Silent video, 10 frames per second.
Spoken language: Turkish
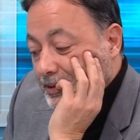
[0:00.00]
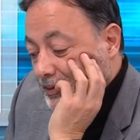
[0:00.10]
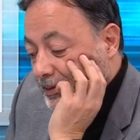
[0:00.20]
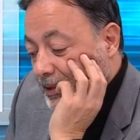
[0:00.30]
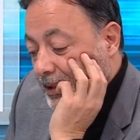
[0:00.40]

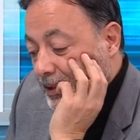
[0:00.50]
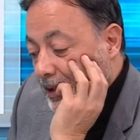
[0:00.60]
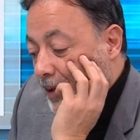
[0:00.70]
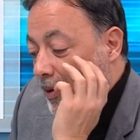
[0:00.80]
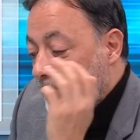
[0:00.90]
Arap yani,
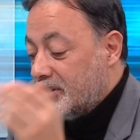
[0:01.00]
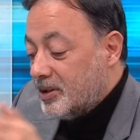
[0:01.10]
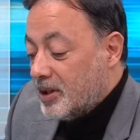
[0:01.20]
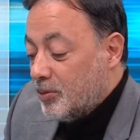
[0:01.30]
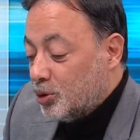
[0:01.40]
coğrafyasından. Ama
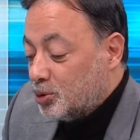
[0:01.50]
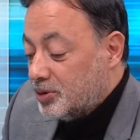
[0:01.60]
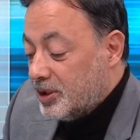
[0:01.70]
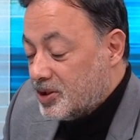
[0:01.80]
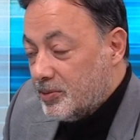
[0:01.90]
birinde tabii
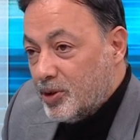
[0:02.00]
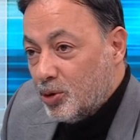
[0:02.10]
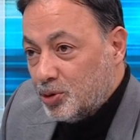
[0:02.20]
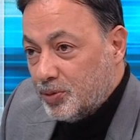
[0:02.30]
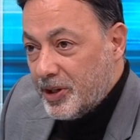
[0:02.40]
30 yaşlı, biri
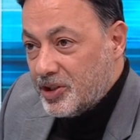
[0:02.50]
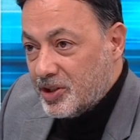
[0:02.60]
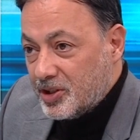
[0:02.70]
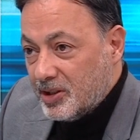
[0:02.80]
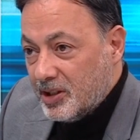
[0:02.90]
35
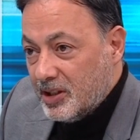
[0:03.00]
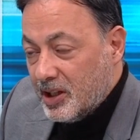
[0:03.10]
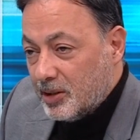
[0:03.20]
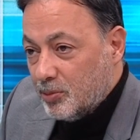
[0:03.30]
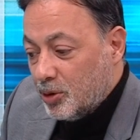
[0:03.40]
yaşındaydı tabii,
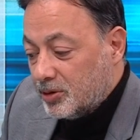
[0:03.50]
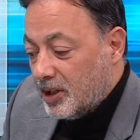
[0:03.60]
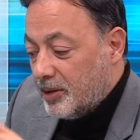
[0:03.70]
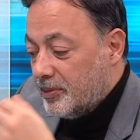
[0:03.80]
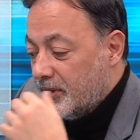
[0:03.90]
yanılmıyorsam.
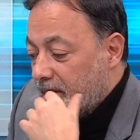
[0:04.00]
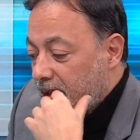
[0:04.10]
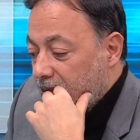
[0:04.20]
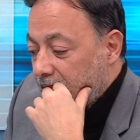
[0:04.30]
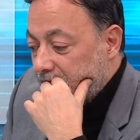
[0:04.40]
Suarez 35
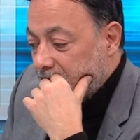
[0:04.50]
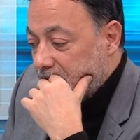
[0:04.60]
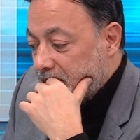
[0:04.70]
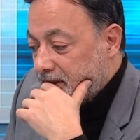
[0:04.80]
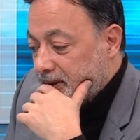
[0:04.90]
yaşında.
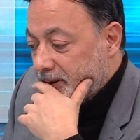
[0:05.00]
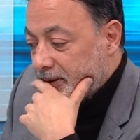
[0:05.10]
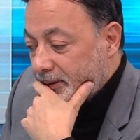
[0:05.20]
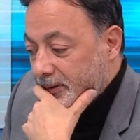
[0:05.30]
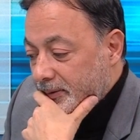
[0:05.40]

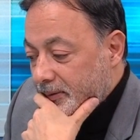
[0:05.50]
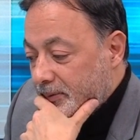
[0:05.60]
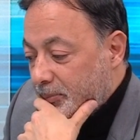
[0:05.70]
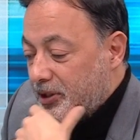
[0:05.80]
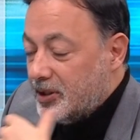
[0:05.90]
Ee,
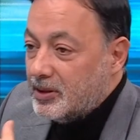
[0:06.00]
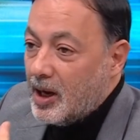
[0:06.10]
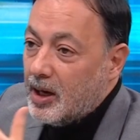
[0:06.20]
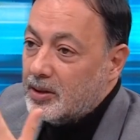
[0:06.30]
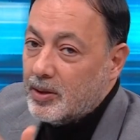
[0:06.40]
biri
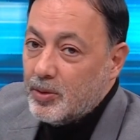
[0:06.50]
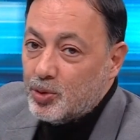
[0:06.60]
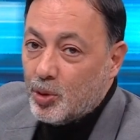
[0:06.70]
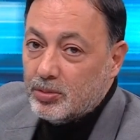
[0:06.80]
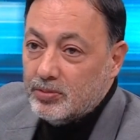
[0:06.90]
daha tabii
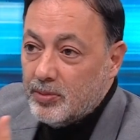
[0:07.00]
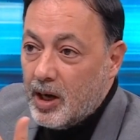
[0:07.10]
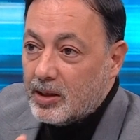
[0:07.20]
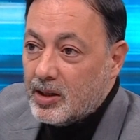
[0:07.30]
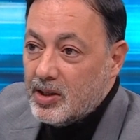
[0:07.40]
çok
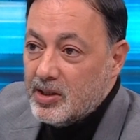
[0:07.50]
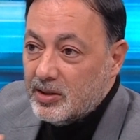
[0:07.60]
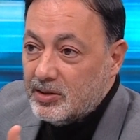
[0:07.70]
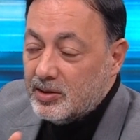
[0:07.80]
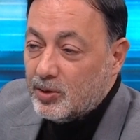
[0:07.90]
marka,
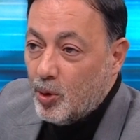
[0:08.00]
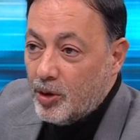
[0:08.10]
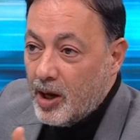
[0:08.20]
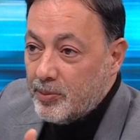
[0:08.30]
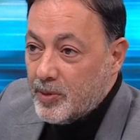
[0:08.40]
yıldız, evet.
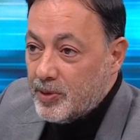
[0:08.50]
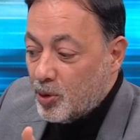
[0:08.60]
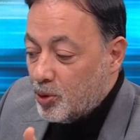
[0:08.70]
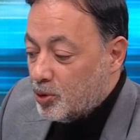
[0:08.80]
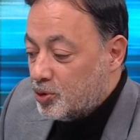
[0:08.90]
önemli bir
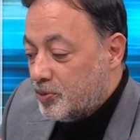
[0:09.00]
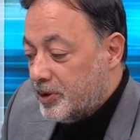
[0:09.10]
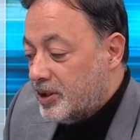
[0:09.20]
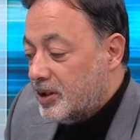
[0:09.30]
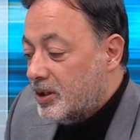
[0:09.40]
oyuncu.
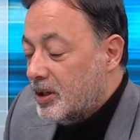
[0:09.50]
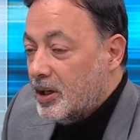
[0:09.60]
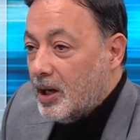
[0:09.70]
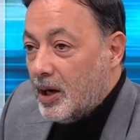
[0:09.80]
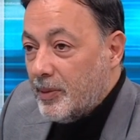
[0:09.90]
Biri
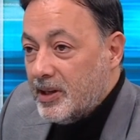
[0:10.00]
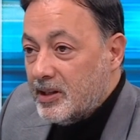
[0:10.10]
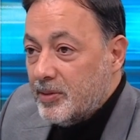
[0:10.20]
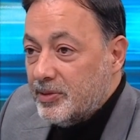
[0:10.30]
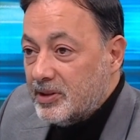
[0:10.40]
ama
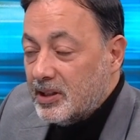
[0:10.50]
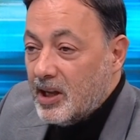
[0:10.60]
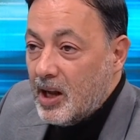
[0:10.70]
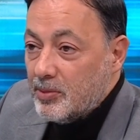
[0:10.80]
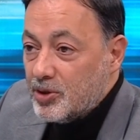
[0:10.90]
ligimizde
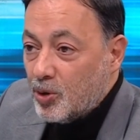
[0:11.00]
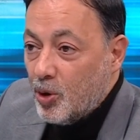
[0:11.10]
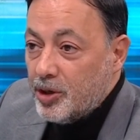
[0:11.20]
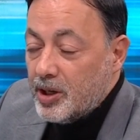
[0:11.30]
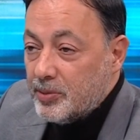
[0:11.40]
gelmiş,
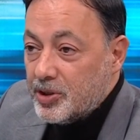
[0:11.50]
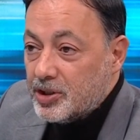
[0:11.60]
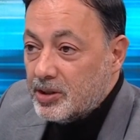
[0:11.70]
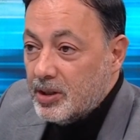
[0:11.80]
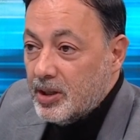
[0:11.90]

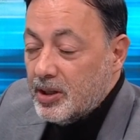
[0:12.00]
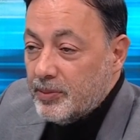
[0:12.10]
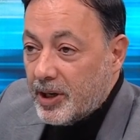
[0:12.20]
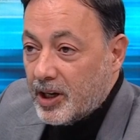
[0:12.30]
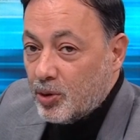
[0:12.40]
oynamış.
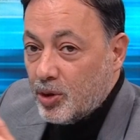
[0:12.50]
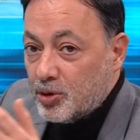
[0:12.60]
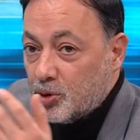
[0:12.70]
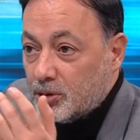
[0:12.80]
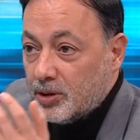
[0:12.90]
Bana göre
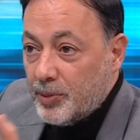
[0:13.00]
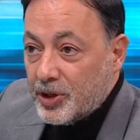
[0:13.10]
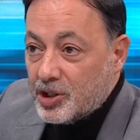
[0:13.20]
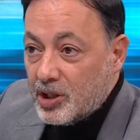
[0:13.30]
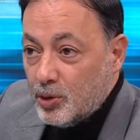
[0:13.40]
çok da
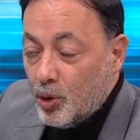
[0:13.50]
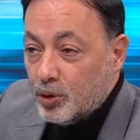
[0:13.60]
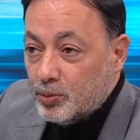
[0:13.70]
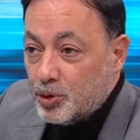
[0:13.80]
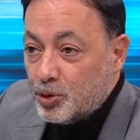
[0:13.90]
başarılı
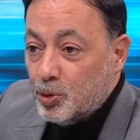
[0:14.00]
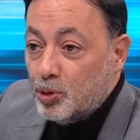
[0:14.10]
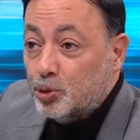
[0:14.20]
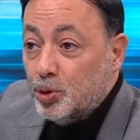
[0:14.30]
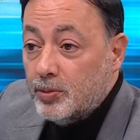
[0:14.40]
olmuş,
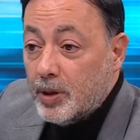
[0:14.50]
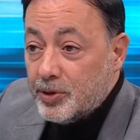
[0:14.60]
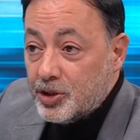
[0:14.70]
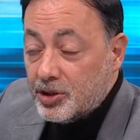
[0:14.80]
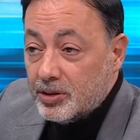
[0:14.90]

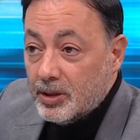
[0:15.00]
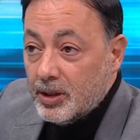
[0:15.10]
unutulmamış.